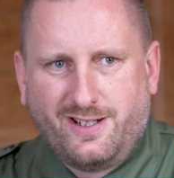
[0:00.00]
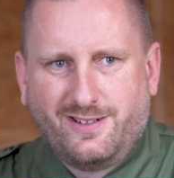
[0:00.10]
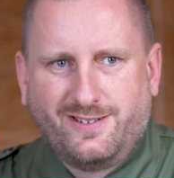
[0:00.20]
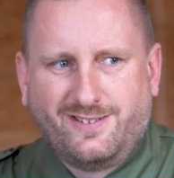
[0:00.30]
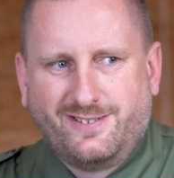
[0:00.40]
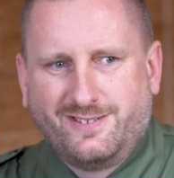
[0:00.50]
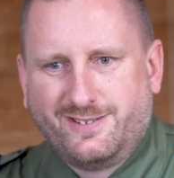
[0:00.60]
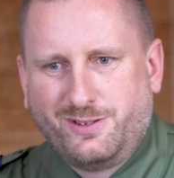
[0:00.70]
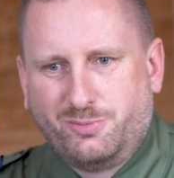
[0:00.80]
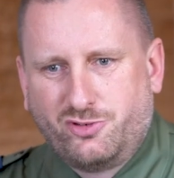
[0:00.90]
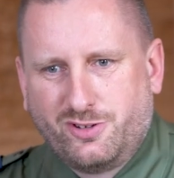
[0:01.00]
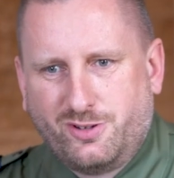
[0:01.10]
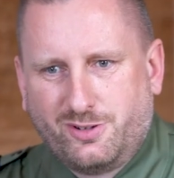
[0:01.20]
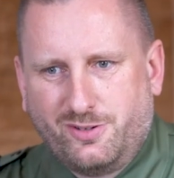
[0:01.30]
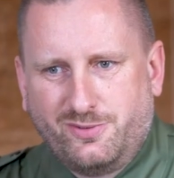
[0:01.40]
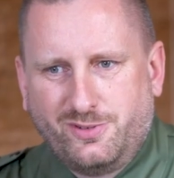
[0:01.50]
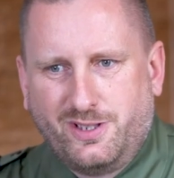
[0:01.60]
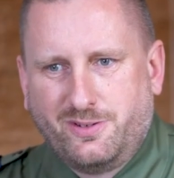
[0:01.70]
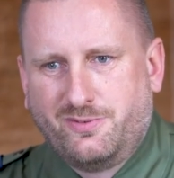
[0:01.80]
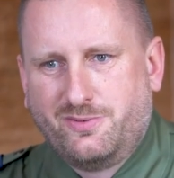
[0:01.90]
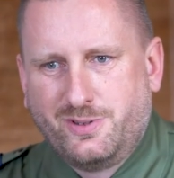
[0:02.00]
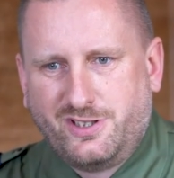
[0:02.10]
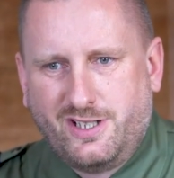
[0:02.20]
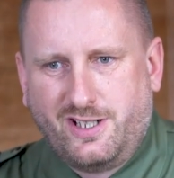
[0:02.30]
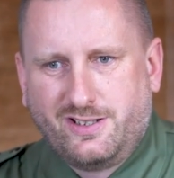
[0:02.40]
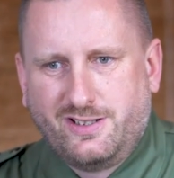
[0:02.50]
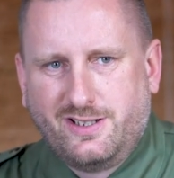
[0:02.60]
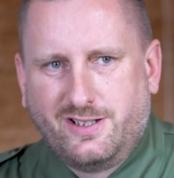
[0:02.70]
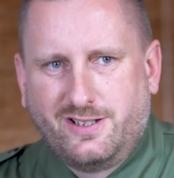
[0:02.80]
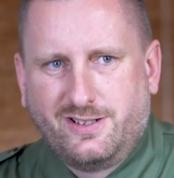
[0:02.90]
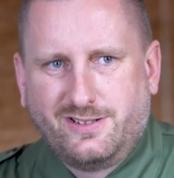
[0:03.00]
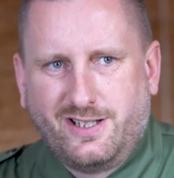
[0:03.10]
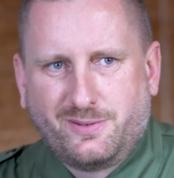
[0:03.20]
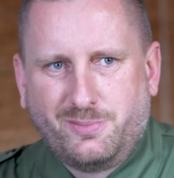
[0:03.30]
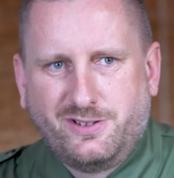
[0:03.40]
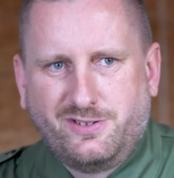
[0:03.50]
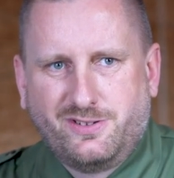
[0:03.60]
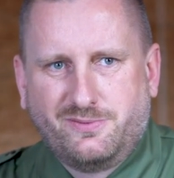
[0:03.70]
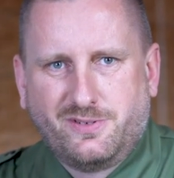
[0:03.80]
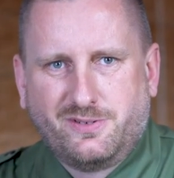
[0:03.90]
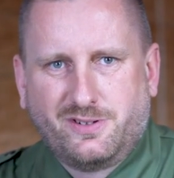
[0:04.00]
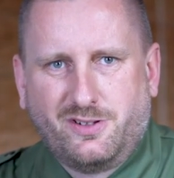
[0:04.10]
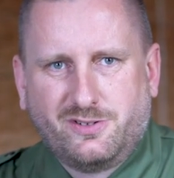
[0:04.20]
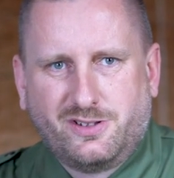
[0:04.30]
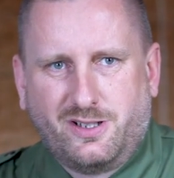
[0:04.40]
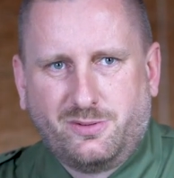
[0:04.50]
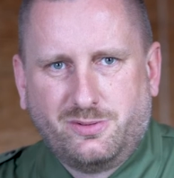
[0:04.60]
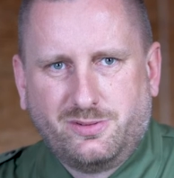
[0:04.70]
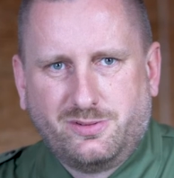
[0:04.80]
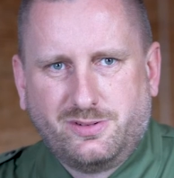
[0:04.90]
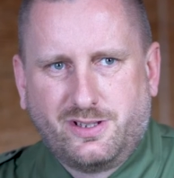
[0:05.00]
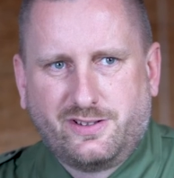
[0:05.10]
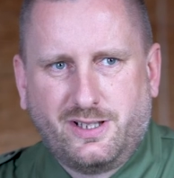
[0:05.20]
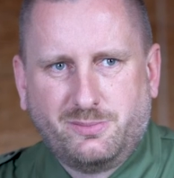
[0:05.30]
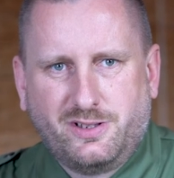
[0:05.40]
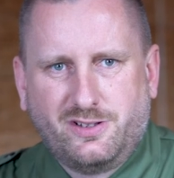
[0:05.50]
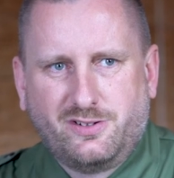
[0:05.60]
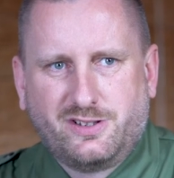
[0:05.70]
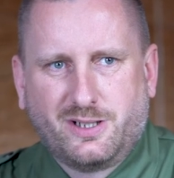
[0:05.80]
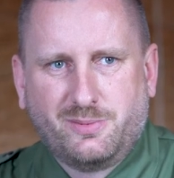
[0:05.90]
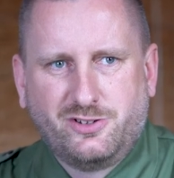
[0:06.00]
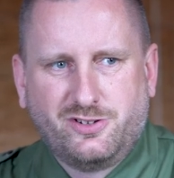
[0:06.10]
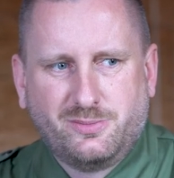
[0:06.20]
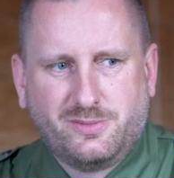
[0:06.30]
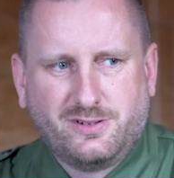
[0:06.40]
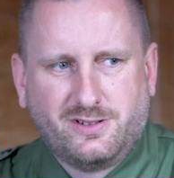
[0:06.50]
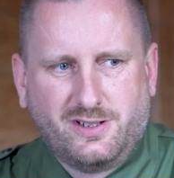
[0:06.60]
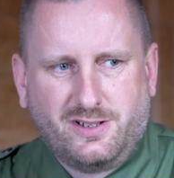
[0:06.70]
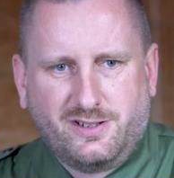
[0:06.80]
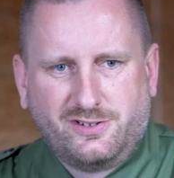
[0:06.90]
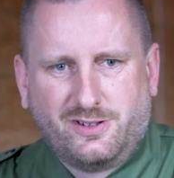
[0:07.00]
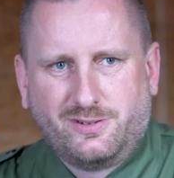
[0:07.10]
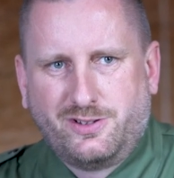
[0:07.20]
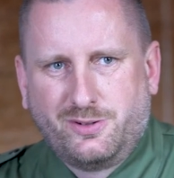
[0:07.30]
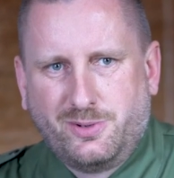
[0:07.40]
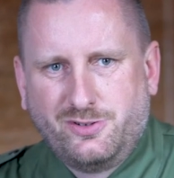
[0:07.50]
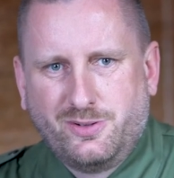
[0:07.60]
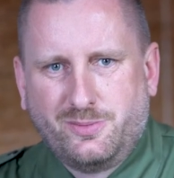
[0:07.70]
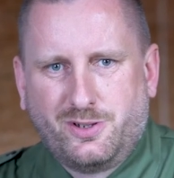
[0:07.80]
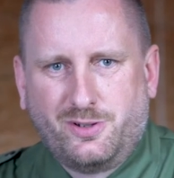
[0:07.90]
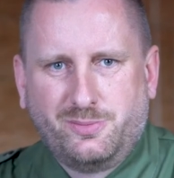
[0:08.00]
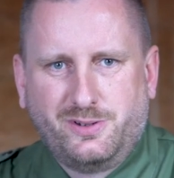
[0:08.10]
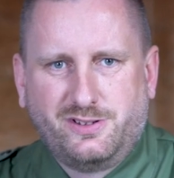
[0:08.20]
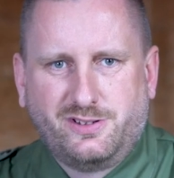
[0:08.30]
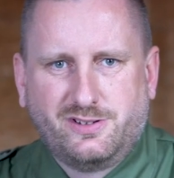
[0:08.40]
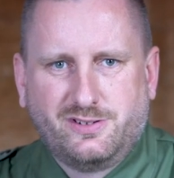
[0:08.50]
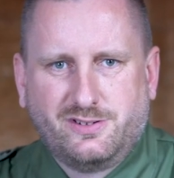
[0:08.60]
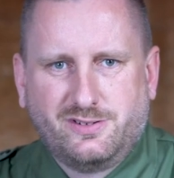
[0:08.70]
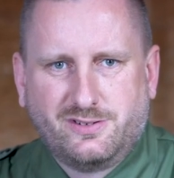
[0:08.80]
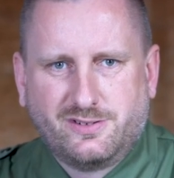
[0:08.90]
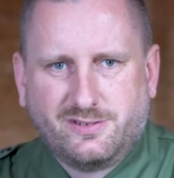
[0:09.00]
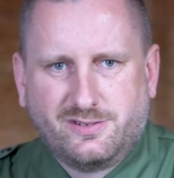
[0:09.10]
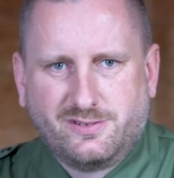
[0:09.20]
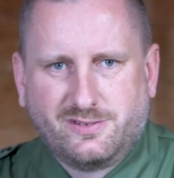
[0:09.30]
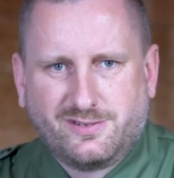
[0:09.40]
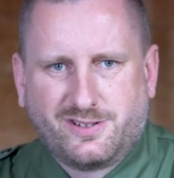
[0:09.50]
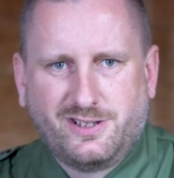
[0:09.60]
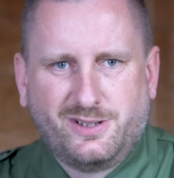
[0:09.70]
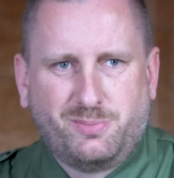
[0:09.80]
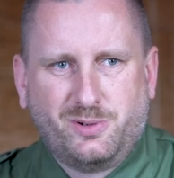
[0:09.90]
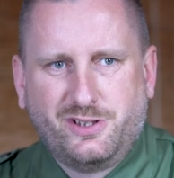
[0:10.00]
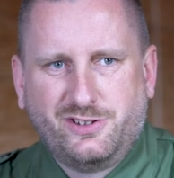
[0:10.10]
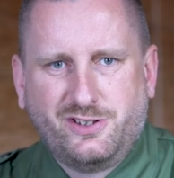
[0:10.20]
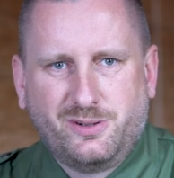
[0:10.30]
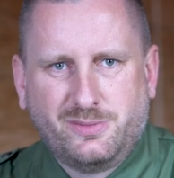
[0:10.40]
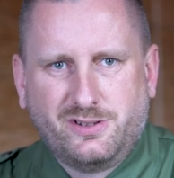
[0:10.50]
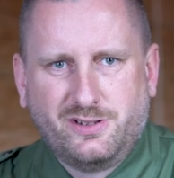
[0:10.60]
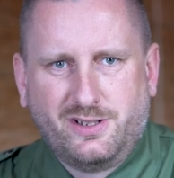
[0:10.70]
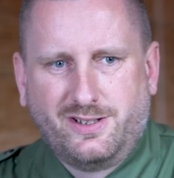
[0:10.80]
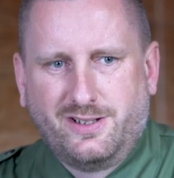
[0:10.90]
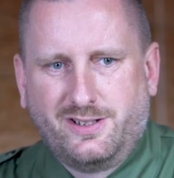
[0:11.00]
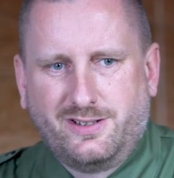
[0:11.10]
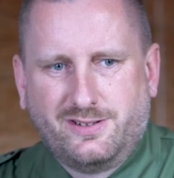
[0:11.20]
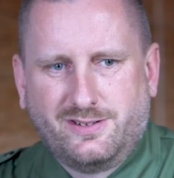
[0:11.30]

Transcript: E, i przygotowuję w myślach, jak będzie wyglądał następny zlot, jak będziemy działać, co będziemy robić, e, kiedy pojedziemy, e,